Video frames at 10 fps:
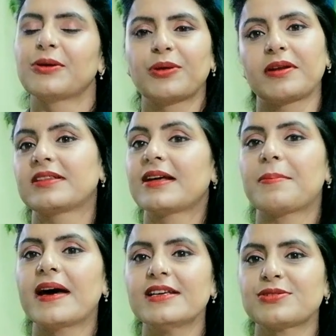और इधर
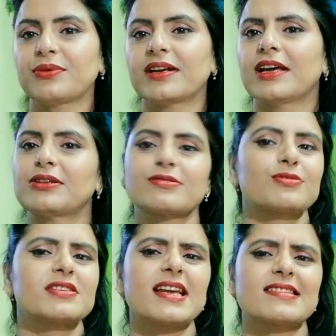बारिश हो रखी है तो
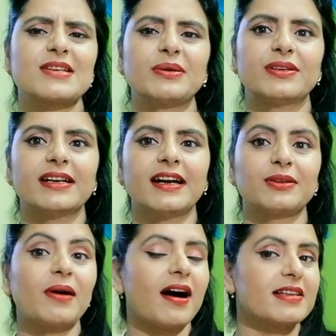सोच रहे हैं चलो ठीक है
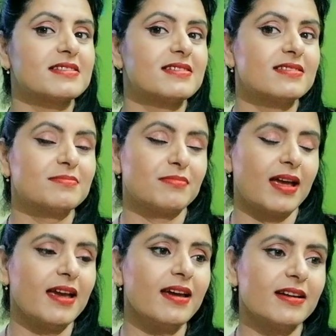तो आज
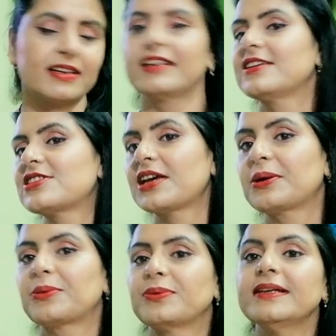मैं नीचे ही
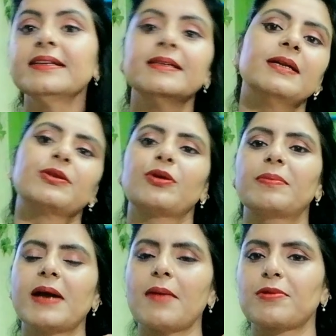करूँगी तो
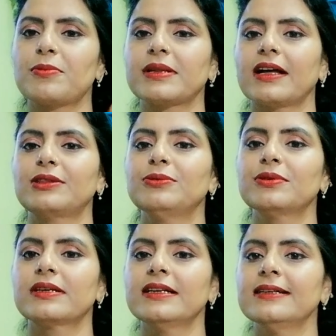अभी आपको बताती
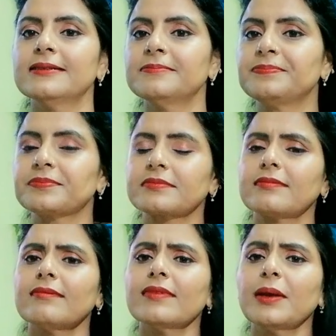हूँ कि
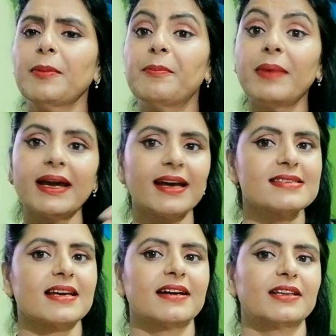मैं
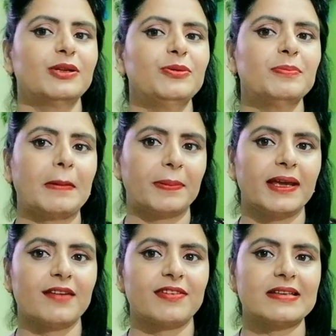कैसे करती हूँ
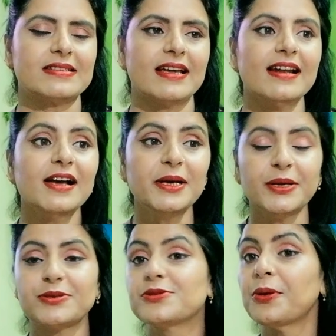पपैया फेसियल
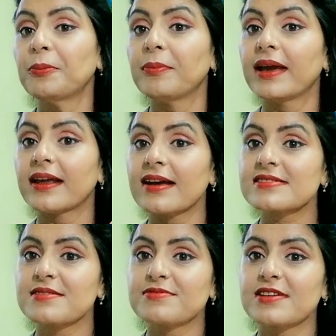जो मेरा
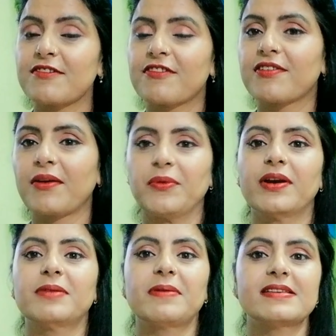सबसे
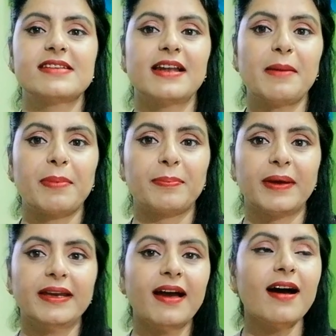फेवरेट फेसियल है
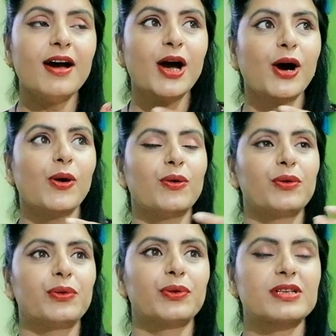पपैया
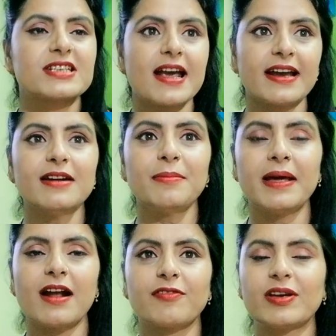और सेकंड
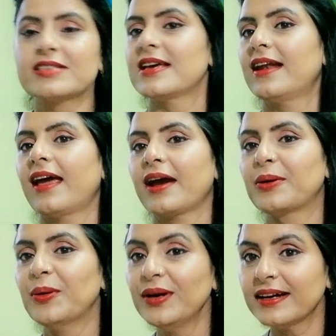मेरा फेशियल है
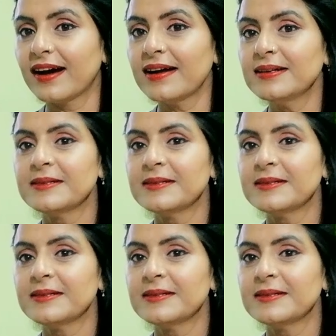गोल्ड का